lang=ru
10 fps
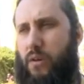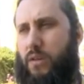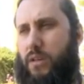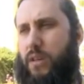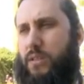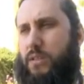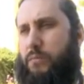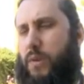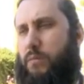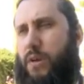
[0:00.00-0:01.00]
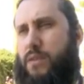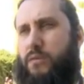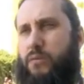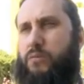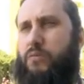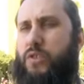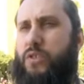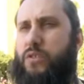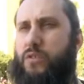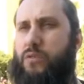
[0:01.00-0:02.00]
она также принимает свою
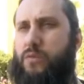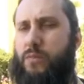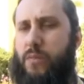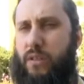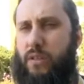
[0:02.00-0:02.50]
мученическую смерть.